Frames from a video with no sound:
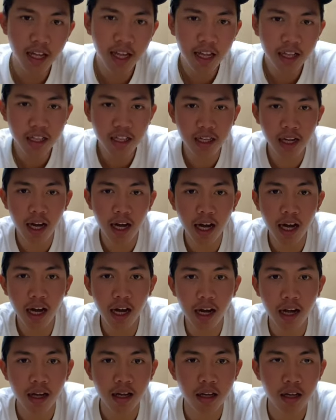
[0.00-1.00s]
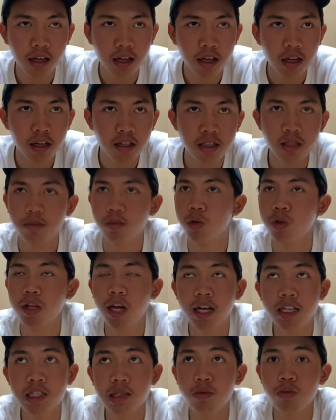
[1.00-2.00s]
tidak
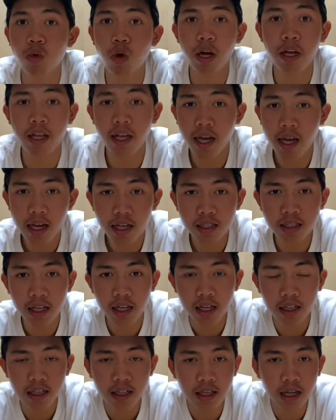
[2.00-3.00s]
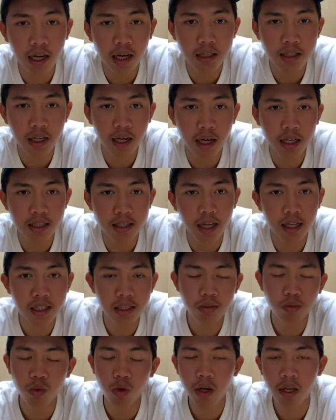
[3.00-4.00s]
sebutkan semuanya, saya tidak jelaskan
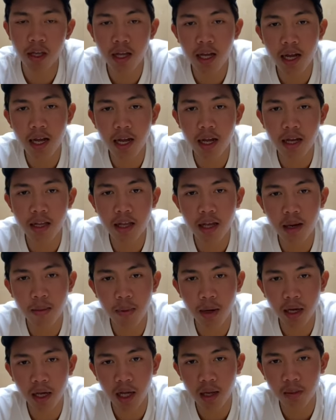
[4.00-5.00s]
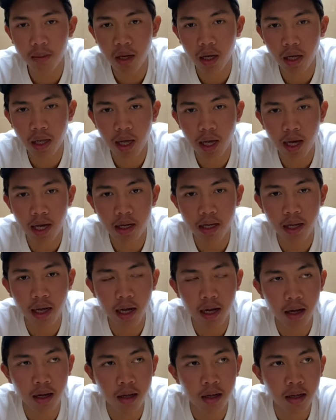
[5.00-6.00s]
semuanya, hanya bagian-bagian
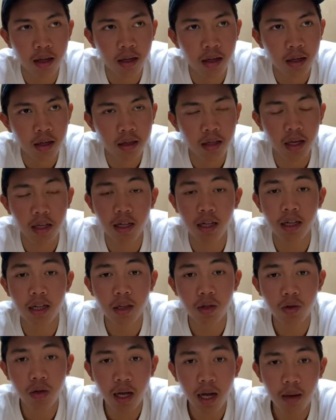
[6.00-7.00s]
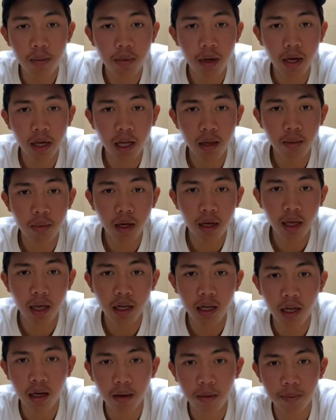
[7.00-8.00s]
yang tertentu ya bagian-bagian
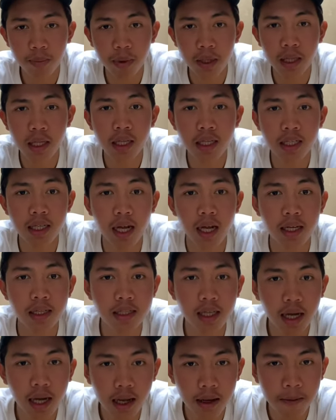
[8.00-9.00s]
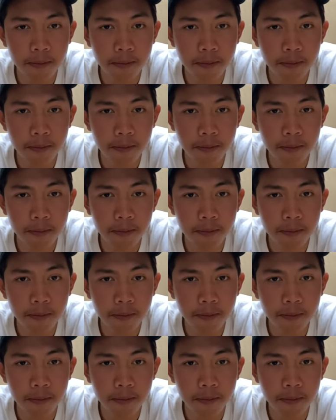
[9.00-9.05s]
yang penting saja